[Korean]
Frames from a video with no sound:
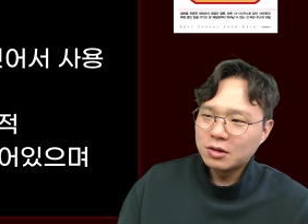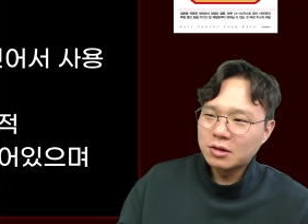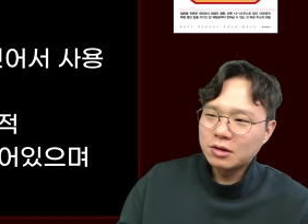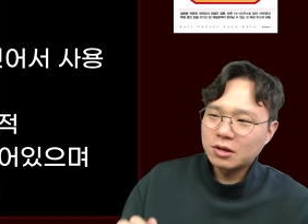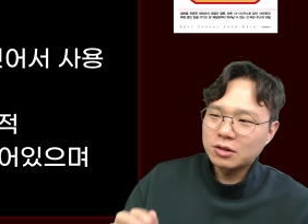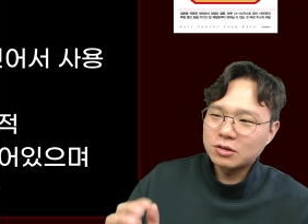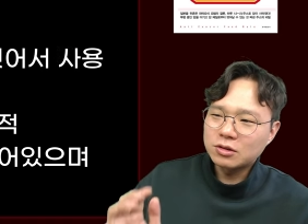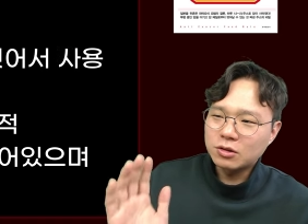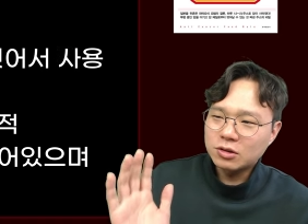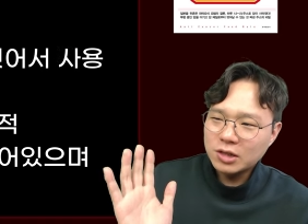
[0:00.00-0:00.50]

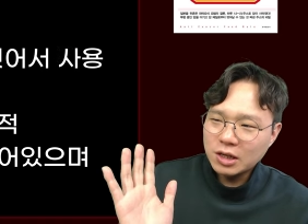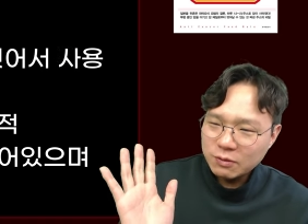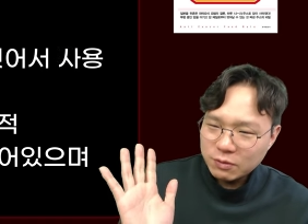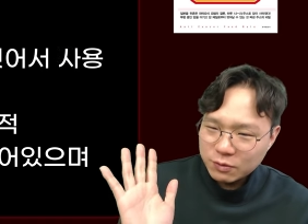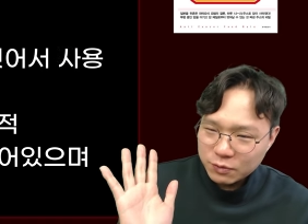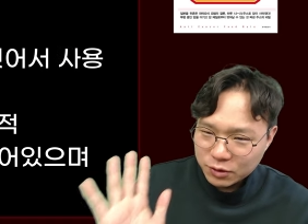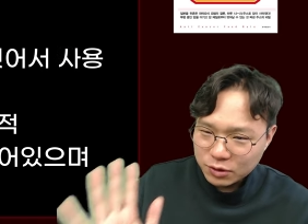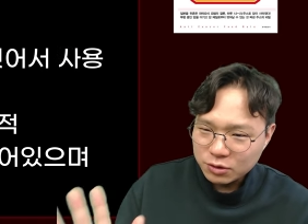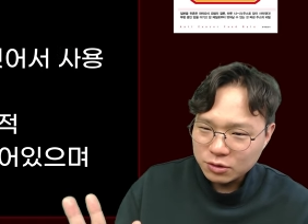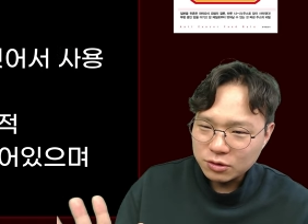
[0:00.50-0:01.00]
그래서
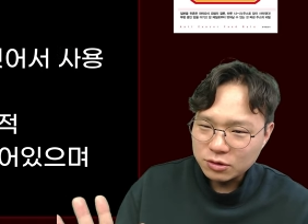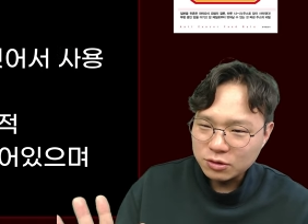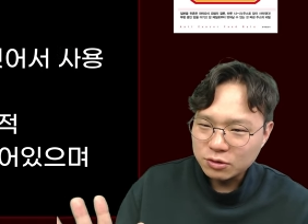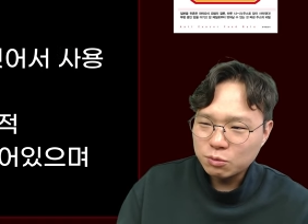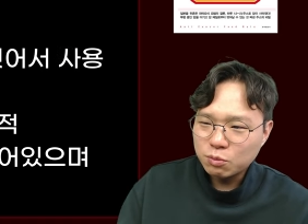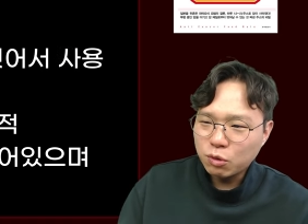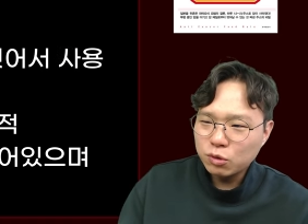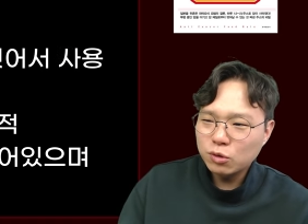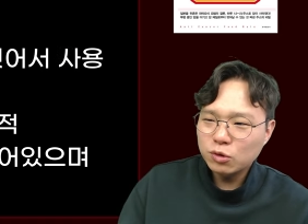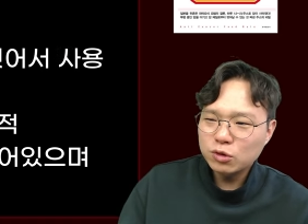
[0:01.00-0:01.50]
그레이프프루트,
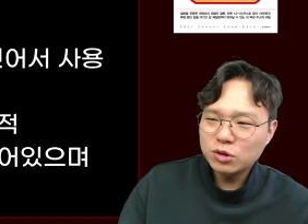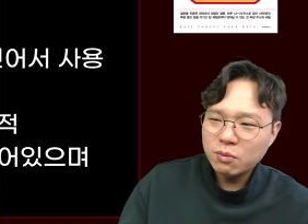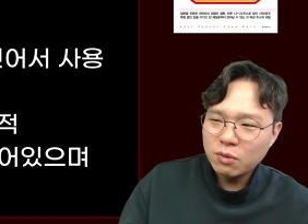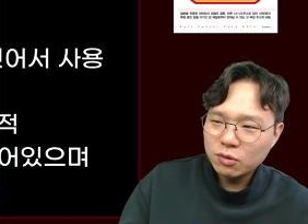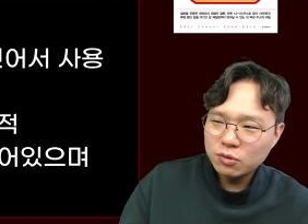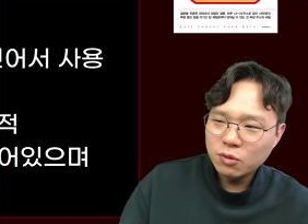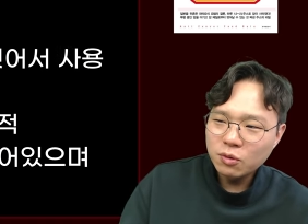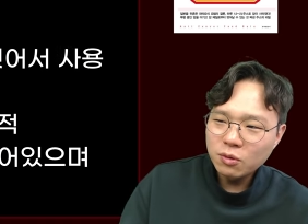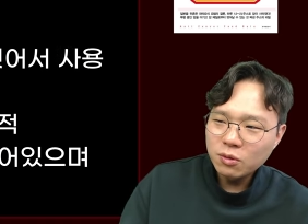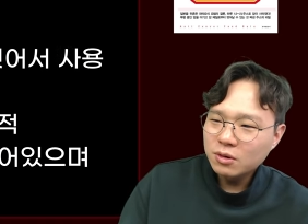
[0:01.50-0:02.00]
포도죠
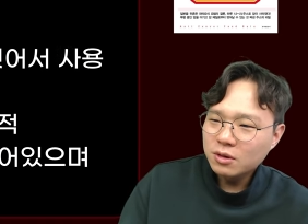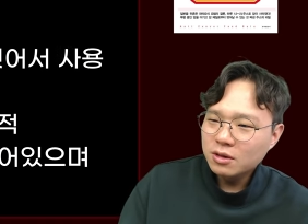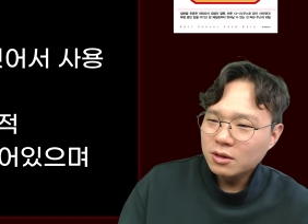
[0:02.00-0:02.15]
포도.